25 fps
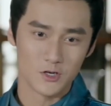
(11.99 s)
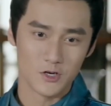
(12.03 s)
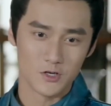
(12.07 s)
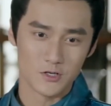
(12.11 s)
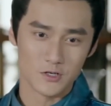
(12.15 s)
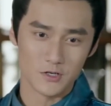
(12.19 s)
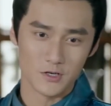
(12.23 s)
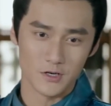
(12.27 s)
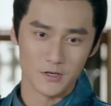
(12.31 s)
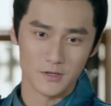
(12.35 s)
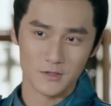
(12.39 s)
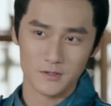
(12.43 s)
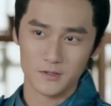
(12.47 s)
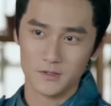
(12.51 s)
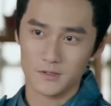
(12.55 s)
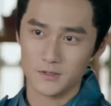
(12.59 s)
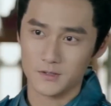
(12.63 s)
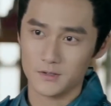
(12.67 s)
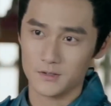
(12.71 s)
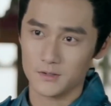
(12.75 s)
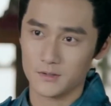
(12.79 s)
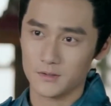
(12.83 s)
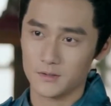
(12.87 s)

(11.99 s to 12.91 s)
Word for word: 这是倭刀，